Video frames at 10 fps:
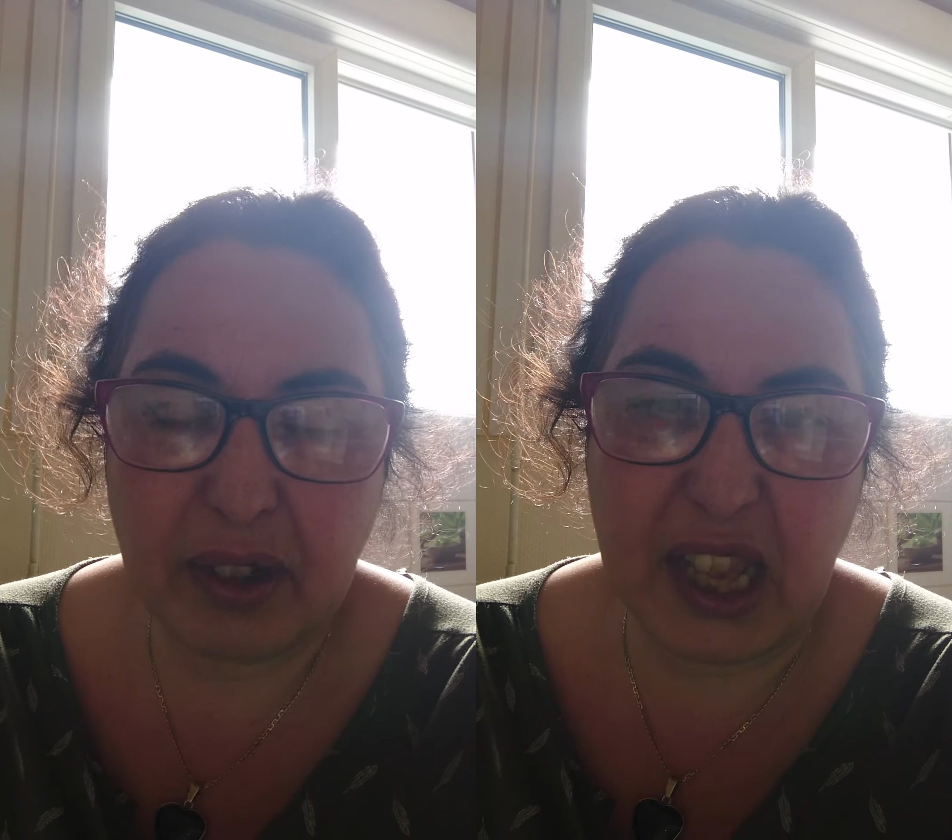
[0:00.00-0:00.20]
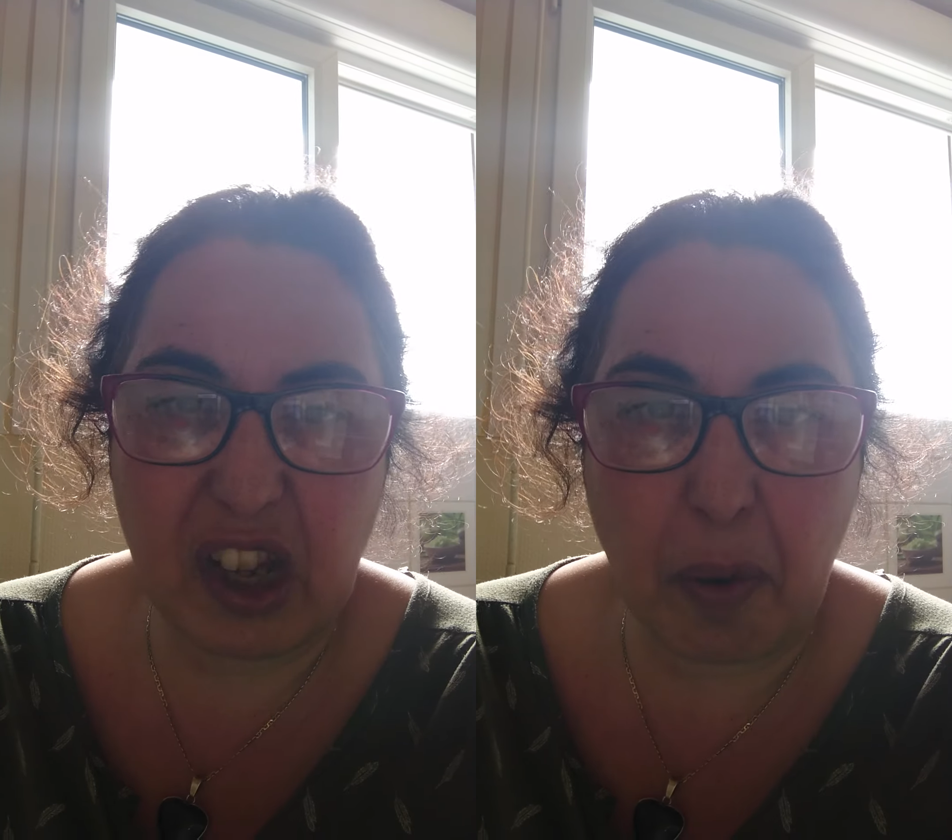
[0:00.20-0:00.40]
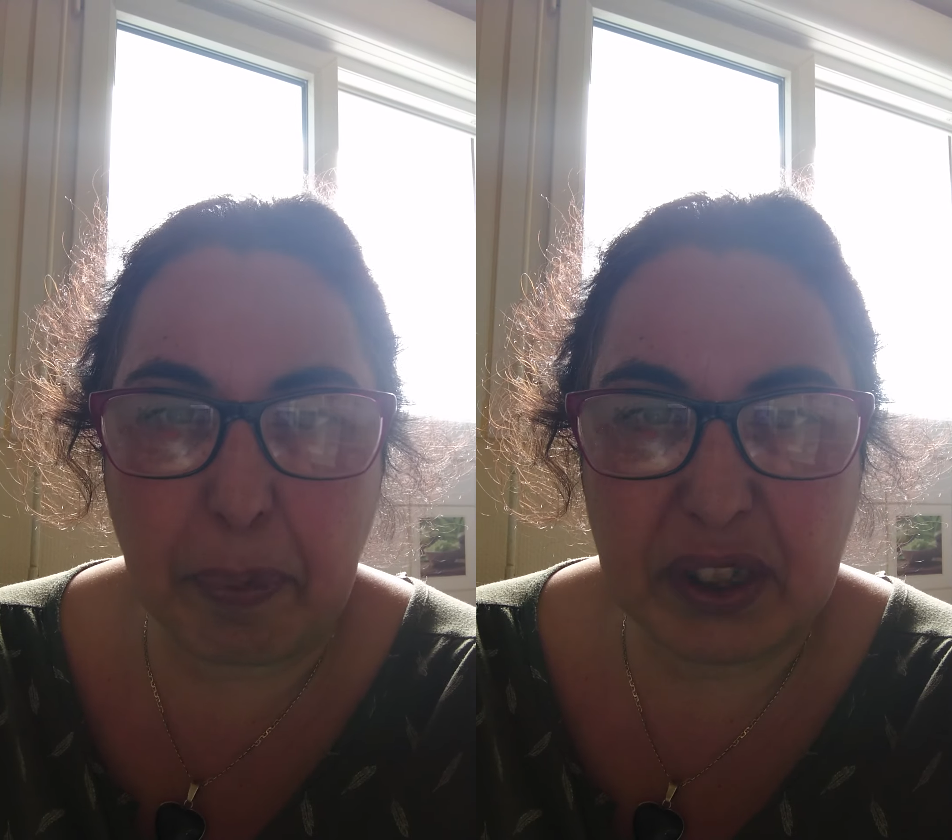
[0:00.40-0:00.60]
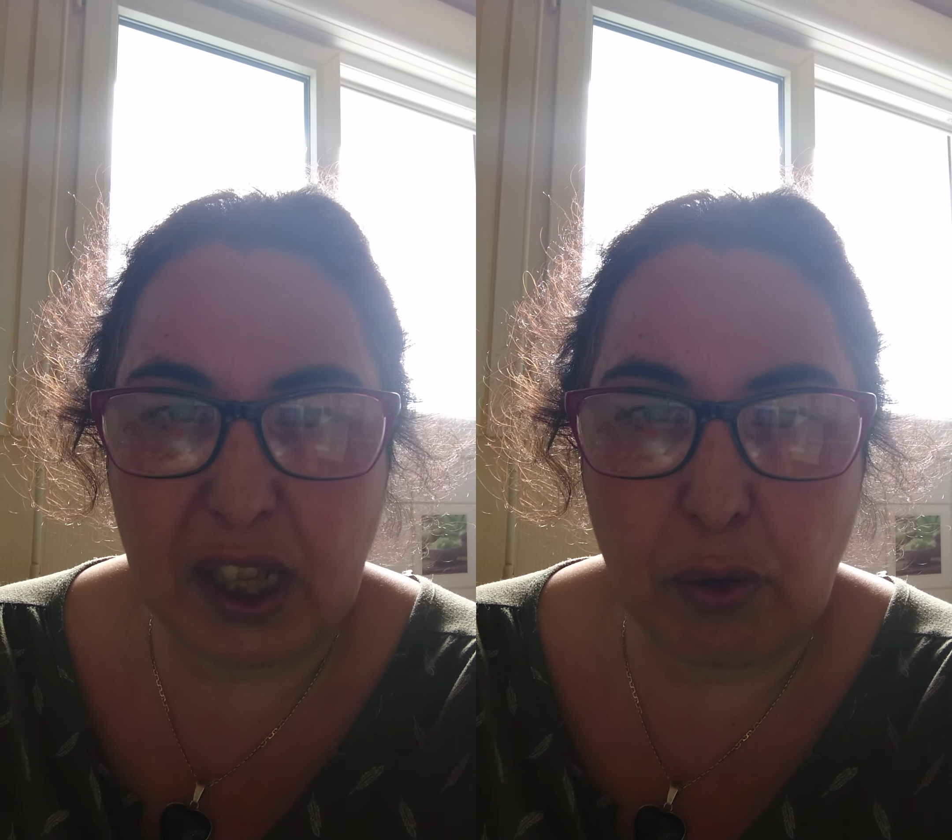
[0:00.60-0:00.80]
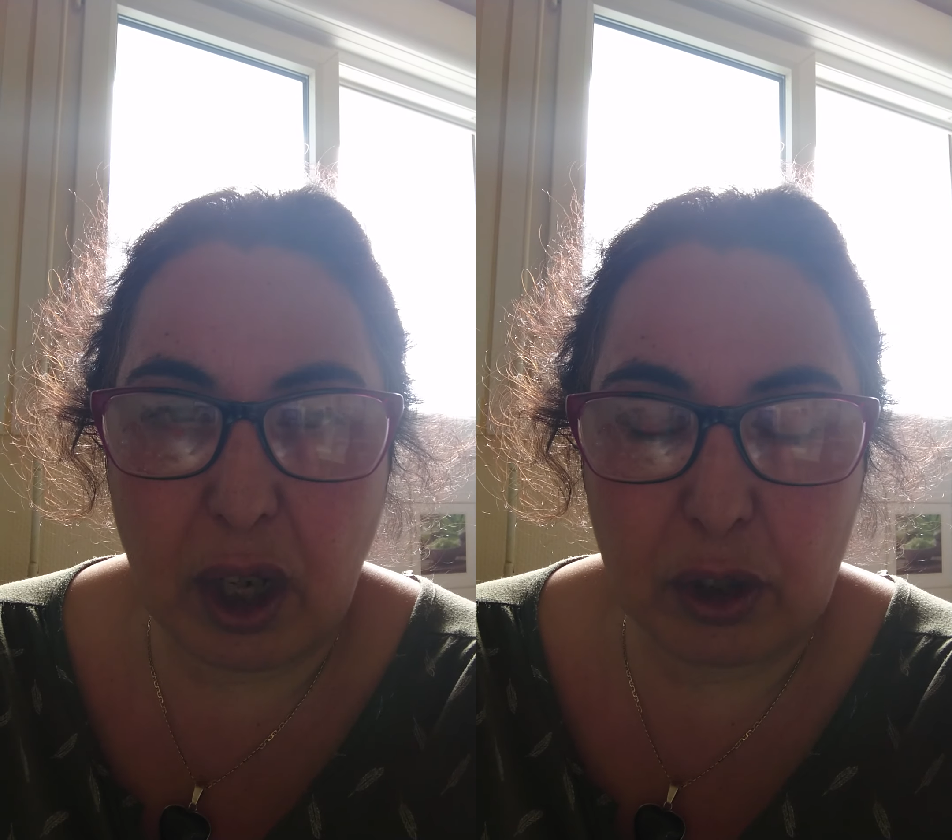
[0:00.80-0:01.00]
Vous allez
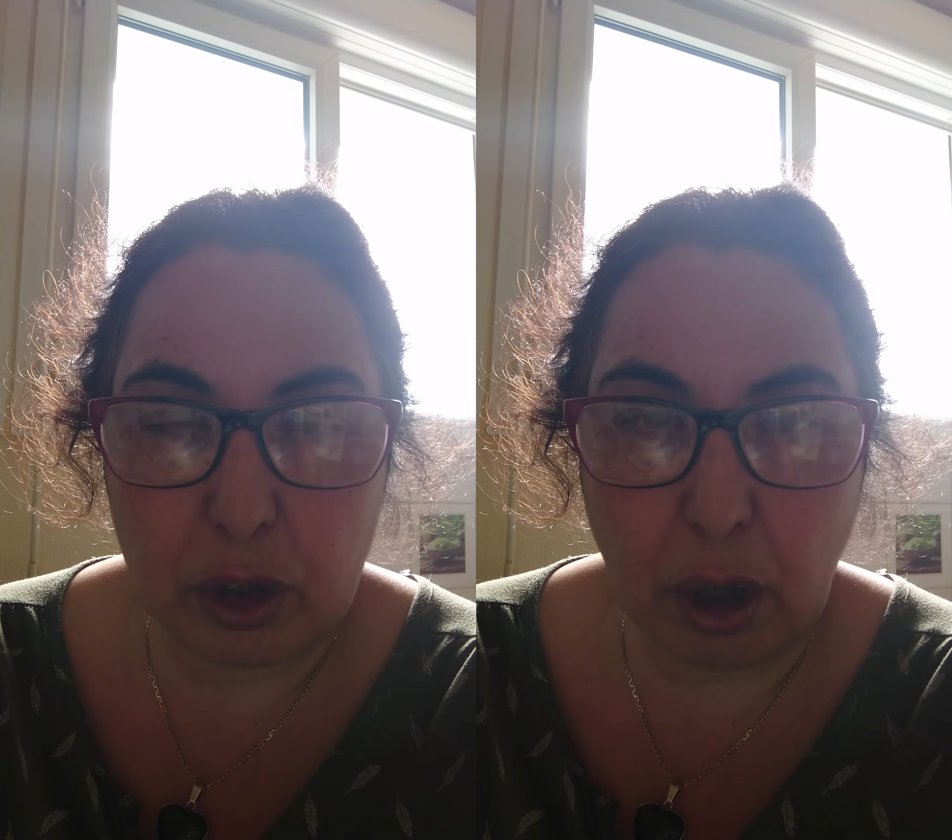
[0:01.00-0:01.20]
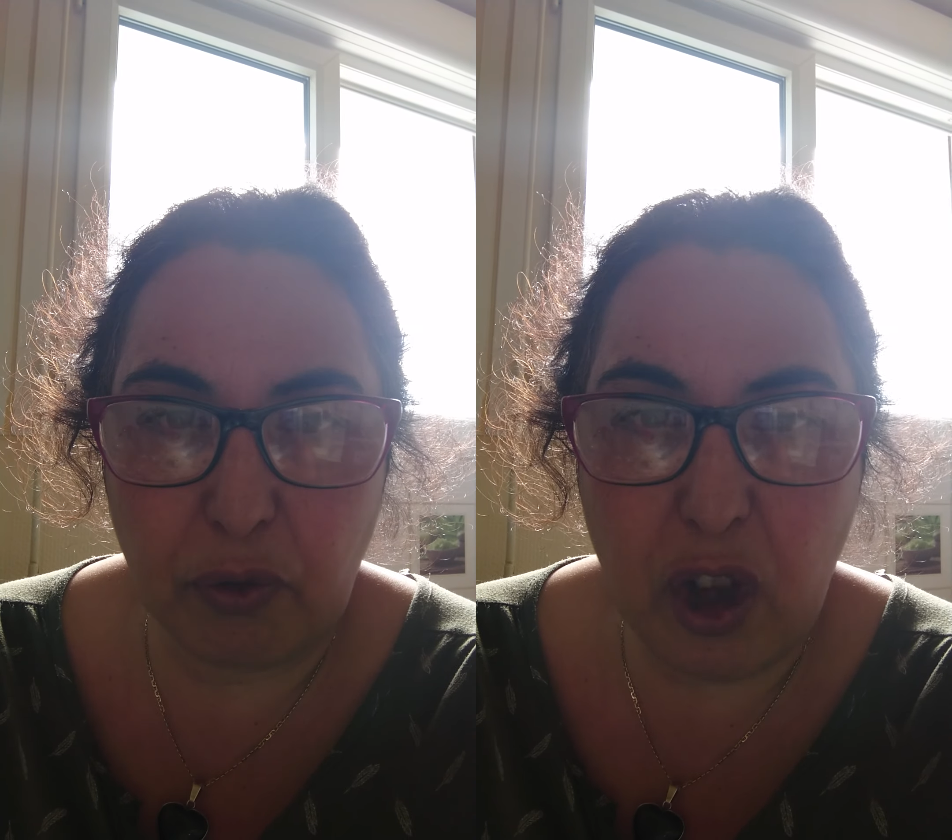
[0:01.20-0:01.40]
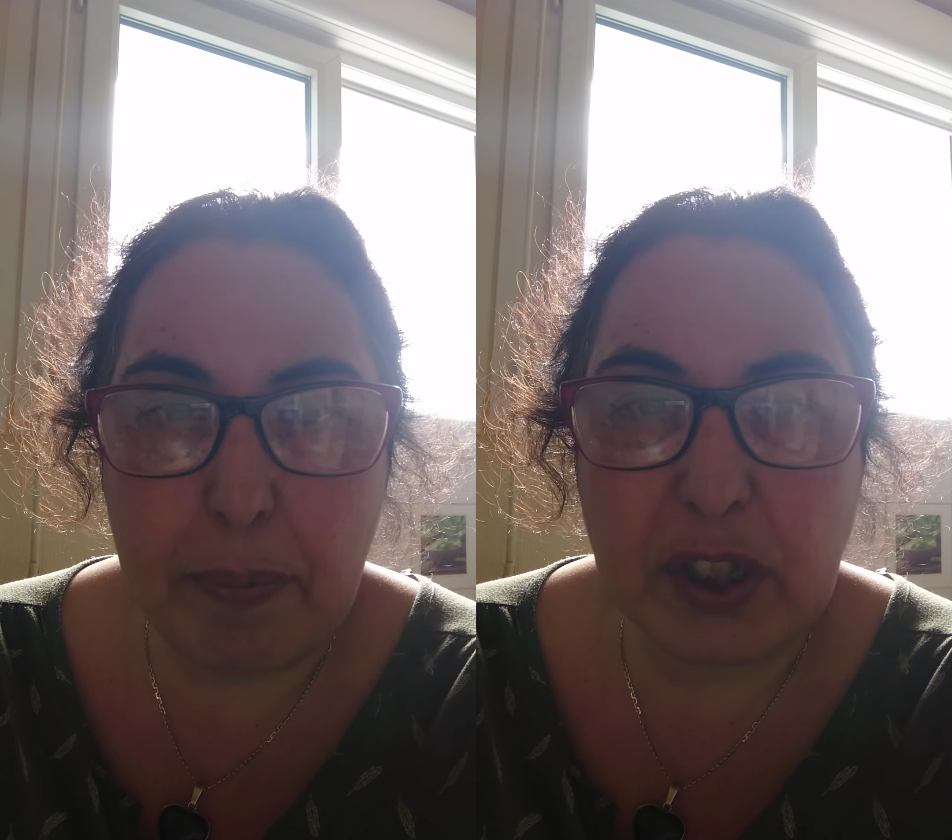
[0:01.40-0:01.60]
comprendre c'est quoi la leçon de vie.